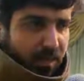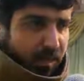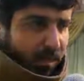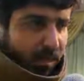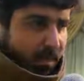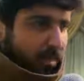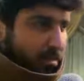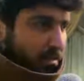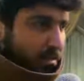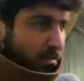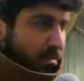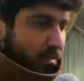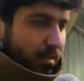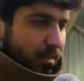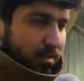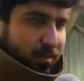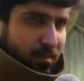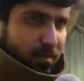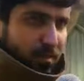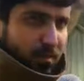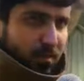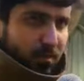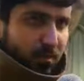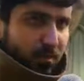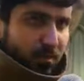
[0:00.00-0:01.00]
المراكز
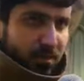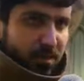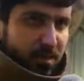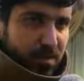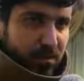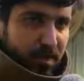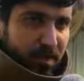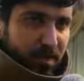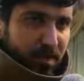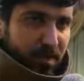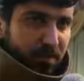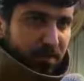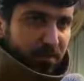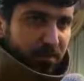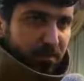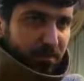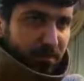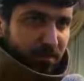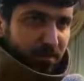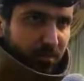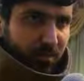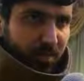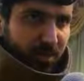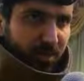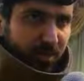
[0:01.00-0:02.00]
الصحية والمنظمات هي
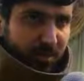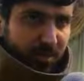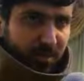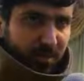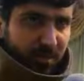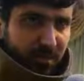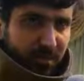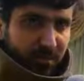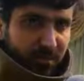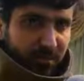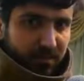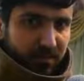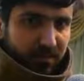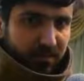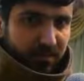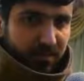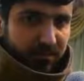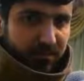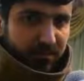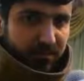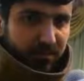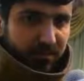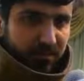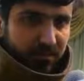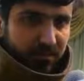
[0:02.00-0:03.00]
مسؤولة عن هذا الأمر